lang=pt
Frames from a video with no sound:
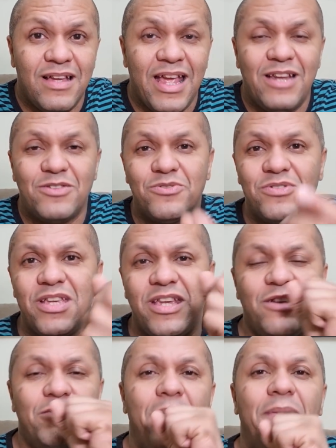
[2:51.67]
eles
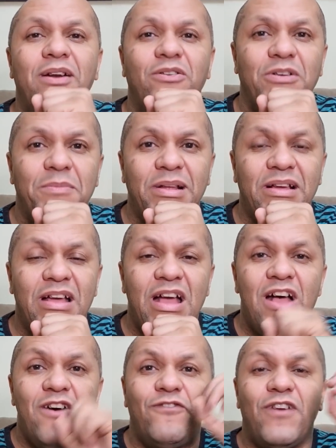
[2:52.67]
conseguiram uma manobra.
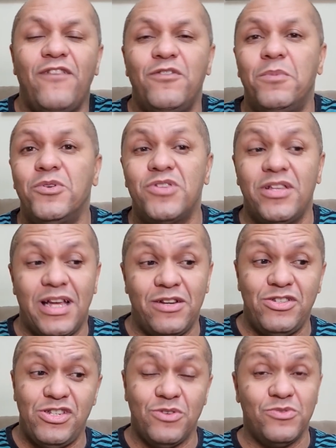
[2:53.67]
Flávio
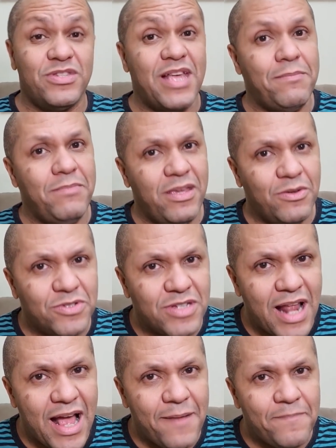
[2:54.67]
Bolsonaro tinha uns amigos
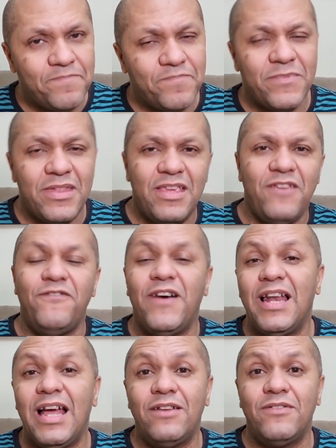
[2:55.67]
lá, que
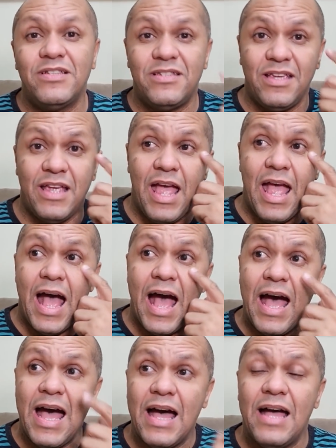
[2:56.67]
falaram assim:
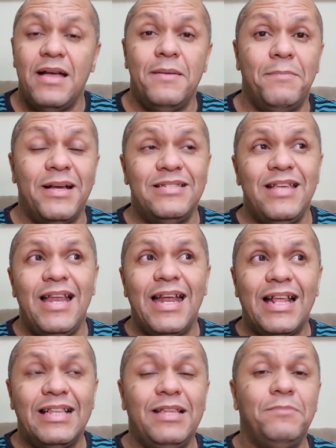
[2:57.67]
ah, mas ele
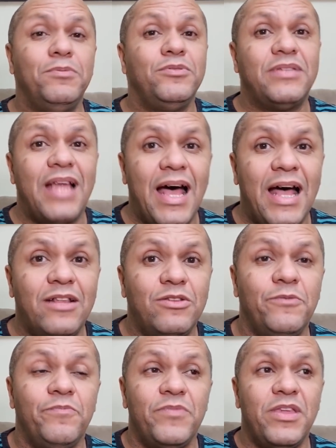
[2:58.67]
era
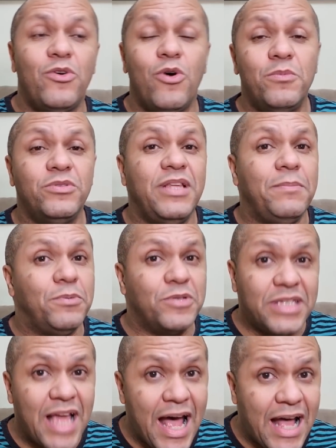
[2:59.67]
deputado e, como
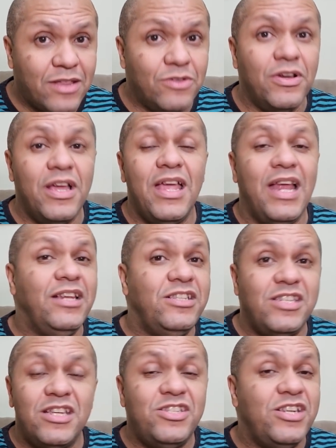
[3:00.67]
deputado, ele
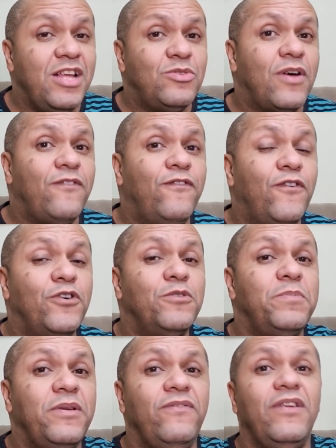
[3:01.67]
tinha direito a foro
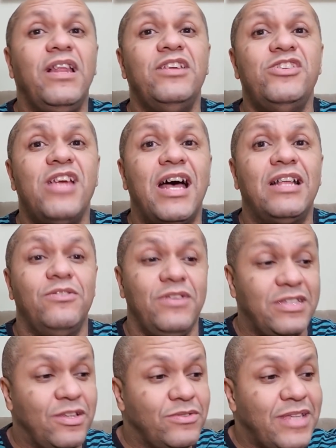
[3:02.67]
privilegiado,
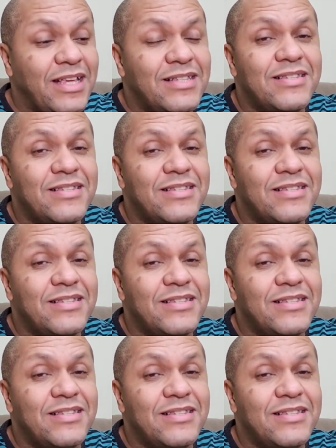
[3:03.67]
então tem que